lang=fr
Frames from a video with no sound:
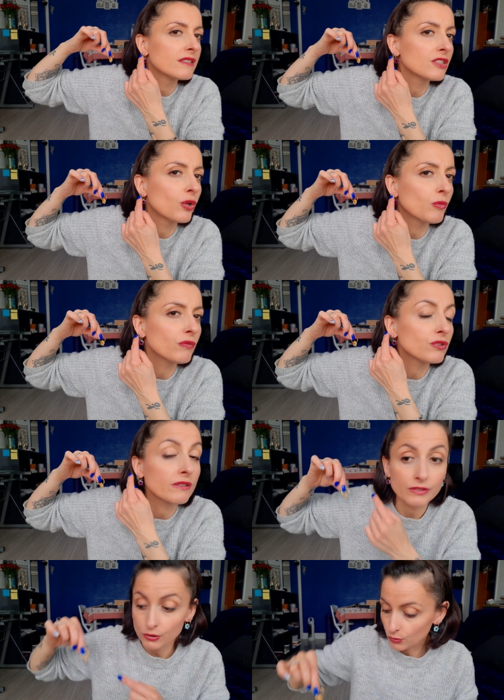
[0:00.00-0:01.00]
C'est comme moi, vous
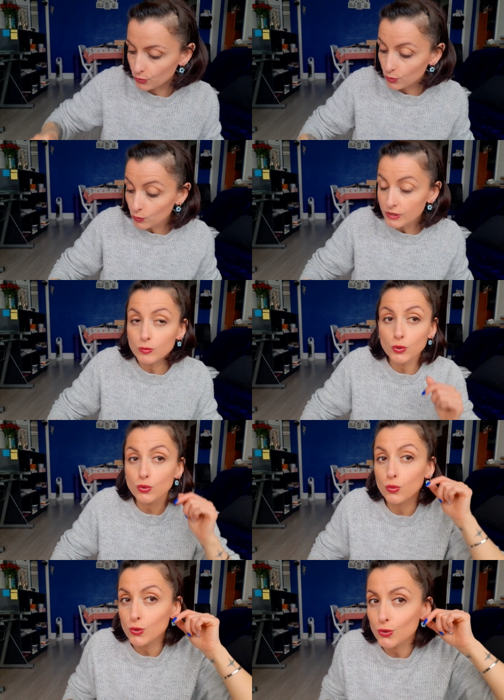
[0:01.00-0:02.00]
avez euh, deux multiples
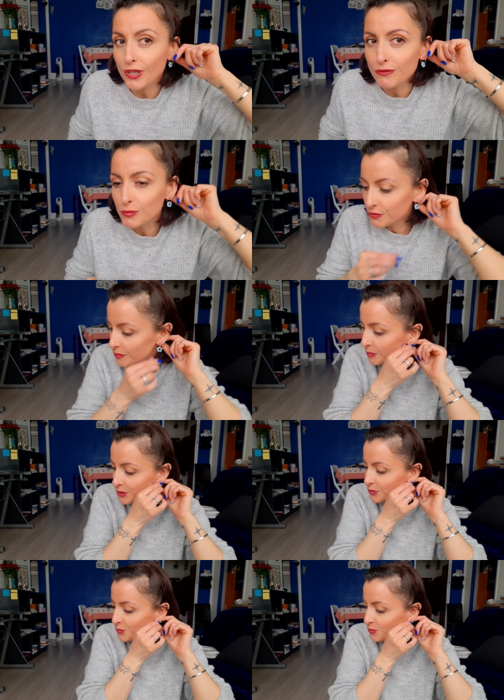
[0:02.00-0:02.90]
trous aux oreilles, vous pouvez même les